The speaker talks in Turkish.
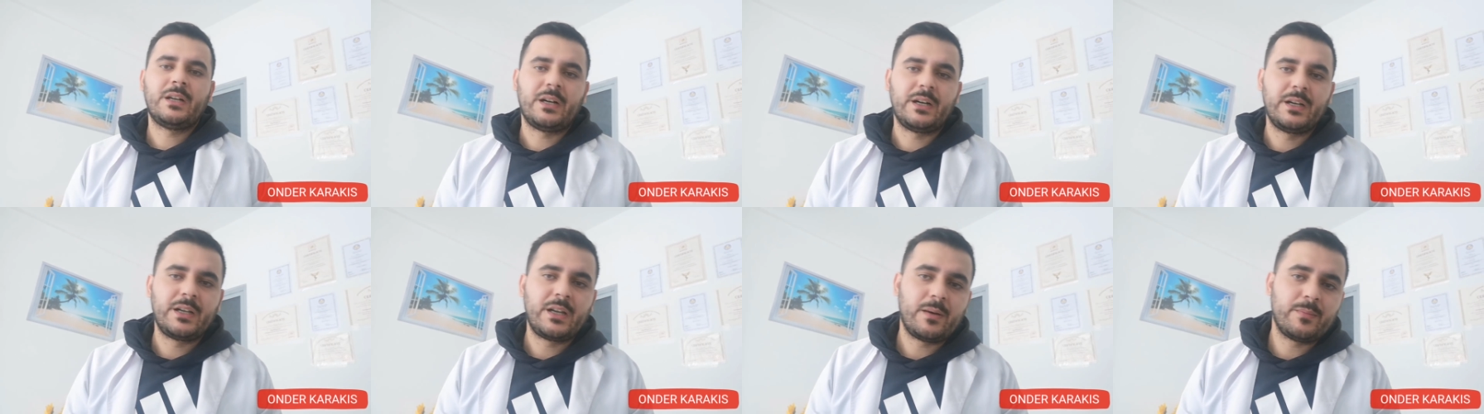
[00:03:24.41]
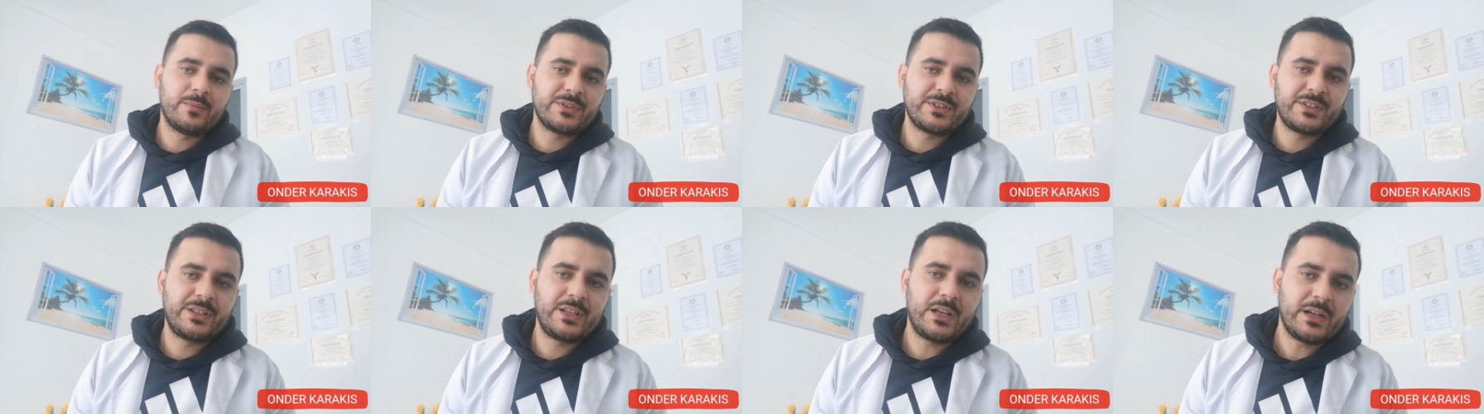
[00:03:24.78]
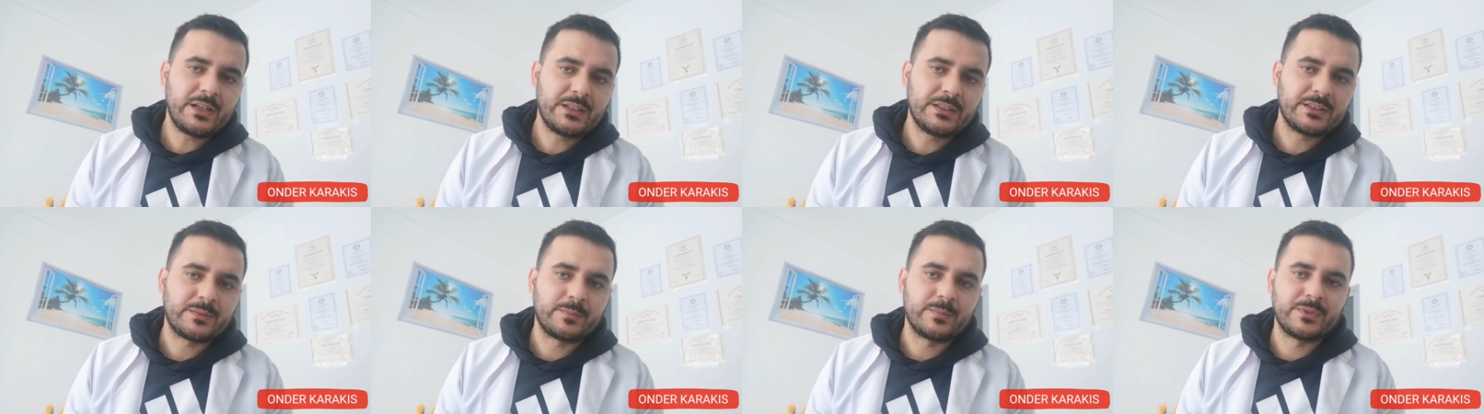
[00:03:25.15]
ayağımızın
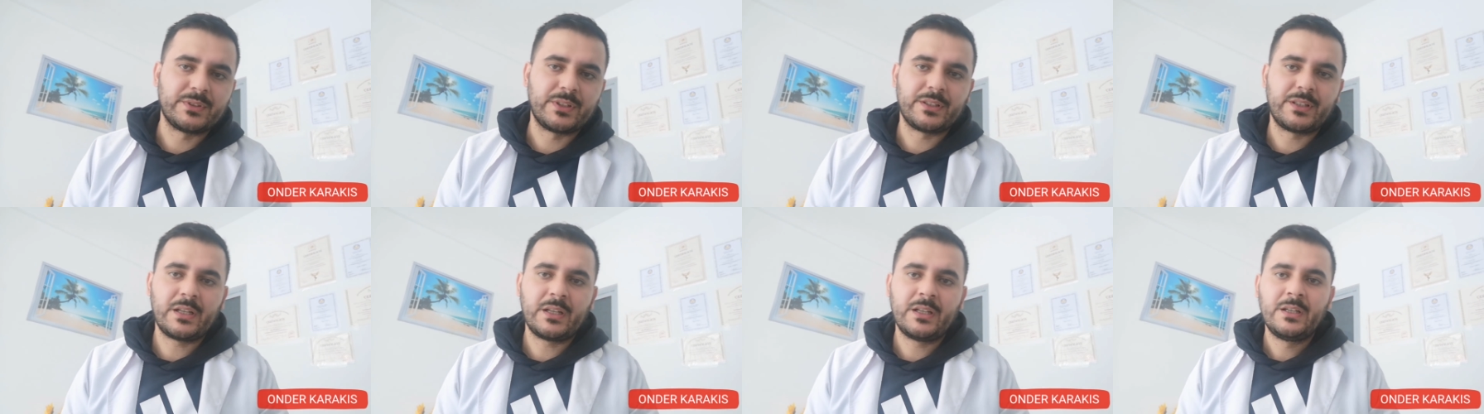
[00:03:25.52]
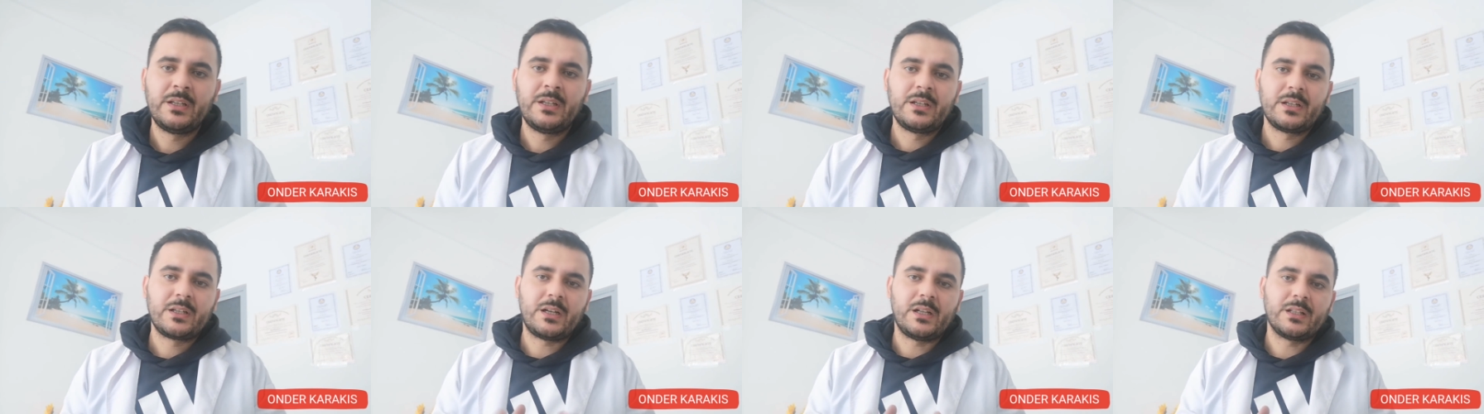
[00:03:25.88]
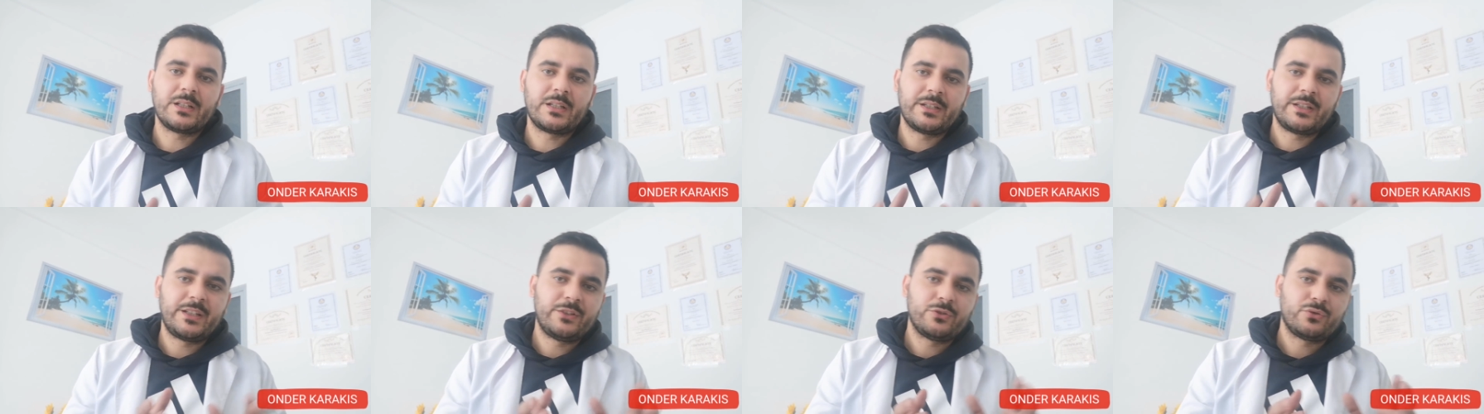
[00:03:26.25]
yan kısmında da
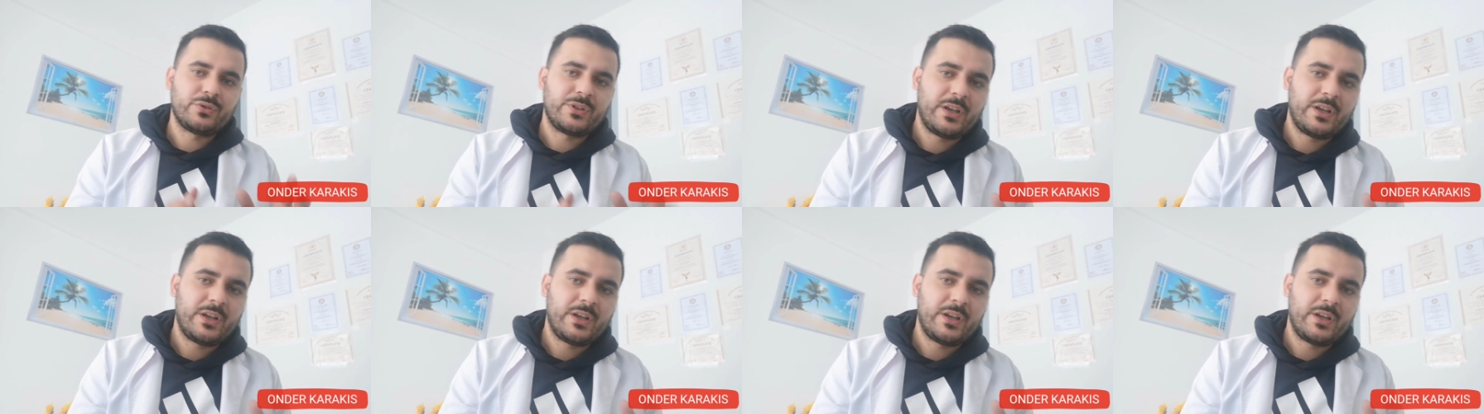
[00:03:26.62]
kalkan